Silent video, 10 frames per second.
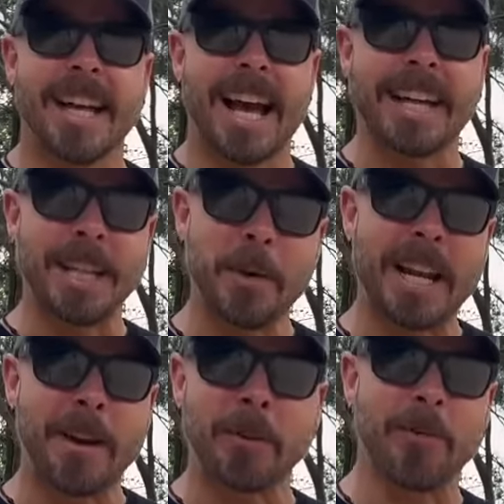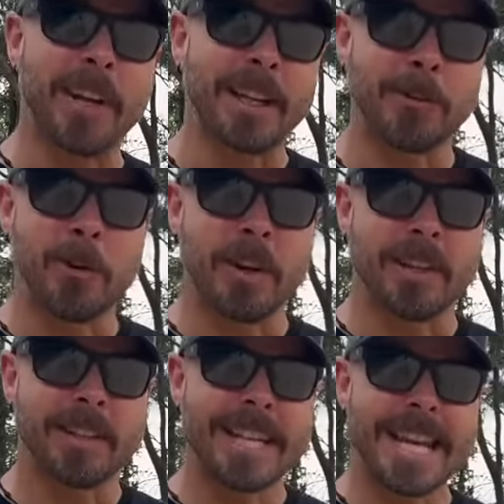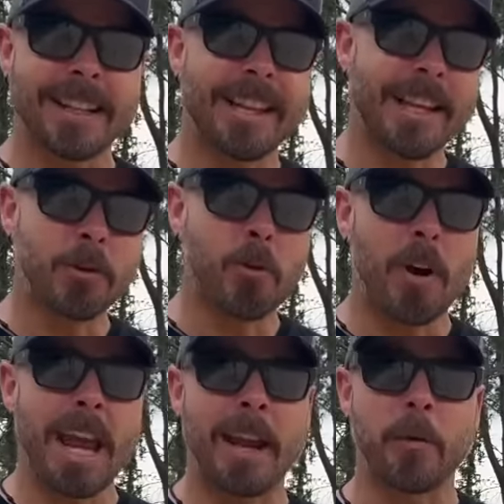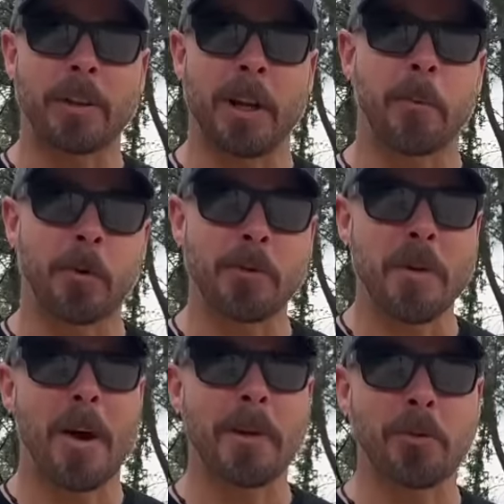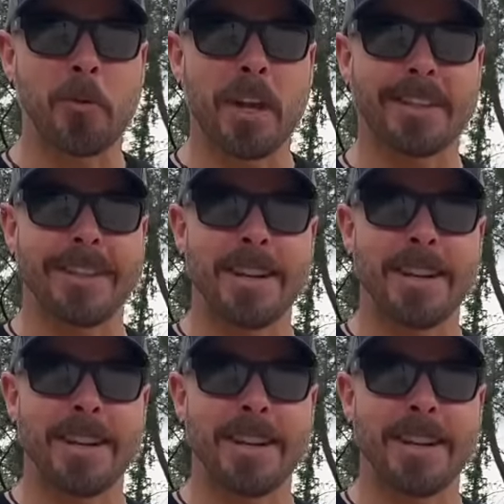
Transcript: Activa las notificaciones y atento en nuestras próximas aventuras